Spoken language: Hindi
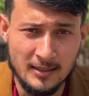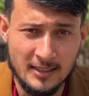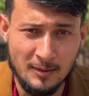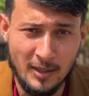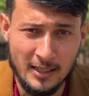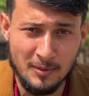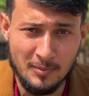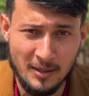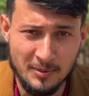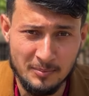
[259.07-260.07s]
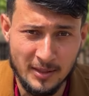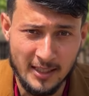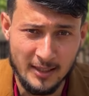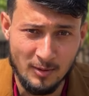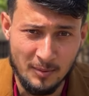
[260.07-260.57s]
के बारे में भी अभी बड़े
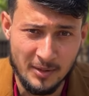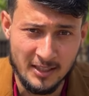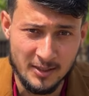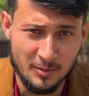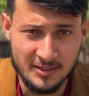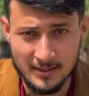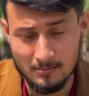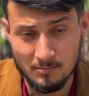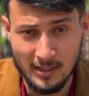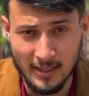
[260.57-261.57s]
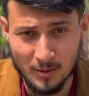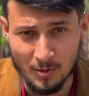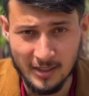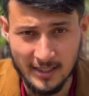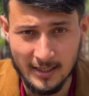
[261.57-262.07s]
वहाँ पे कंट्रोवर्सी क्रिएट
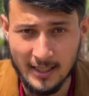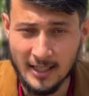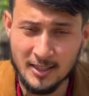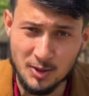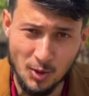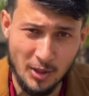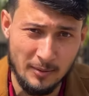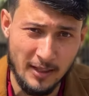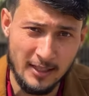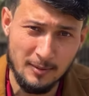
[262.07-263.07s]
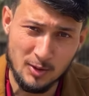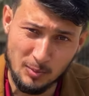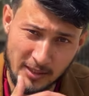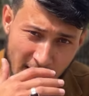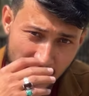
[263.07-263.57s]
हो रही है एस के बारे में तो
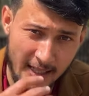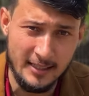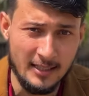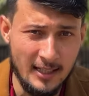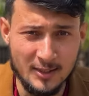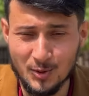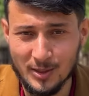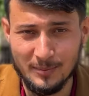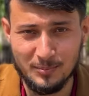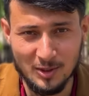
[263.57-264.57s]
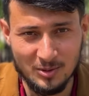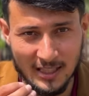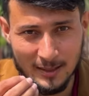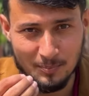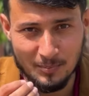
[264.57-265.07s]
भाई है ही ना एस के तो
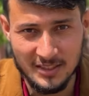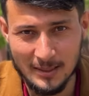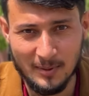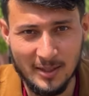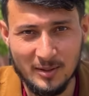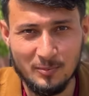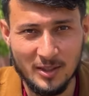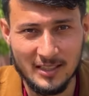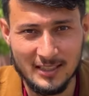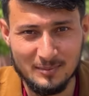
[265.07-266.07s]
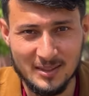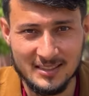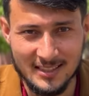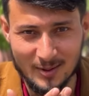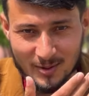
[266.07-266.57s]
सारे पीछे पड़े हुए पूरे गिलगित
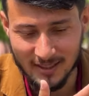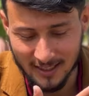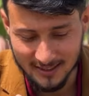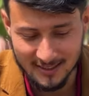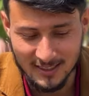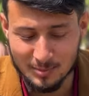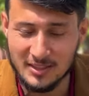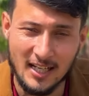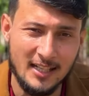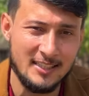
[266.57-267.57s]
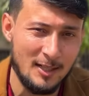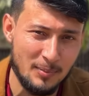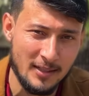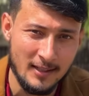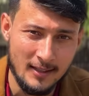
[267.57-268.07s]
बल्तिस्तान और आज़ाद कश्मीर जहाँ जहाँ
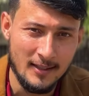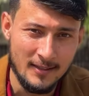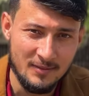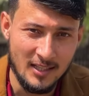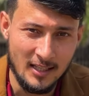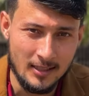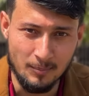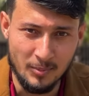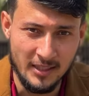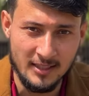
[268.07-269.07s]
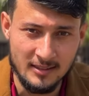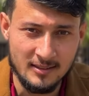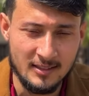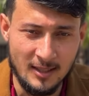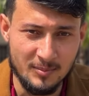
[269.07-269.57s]
पर ये कंपनी
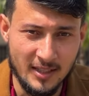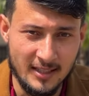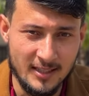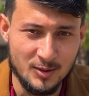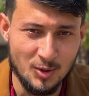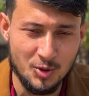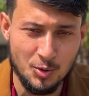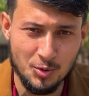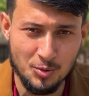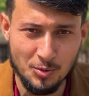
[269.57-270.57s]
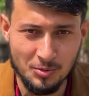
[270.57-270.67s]
काम कर रहे हैं तो शू शू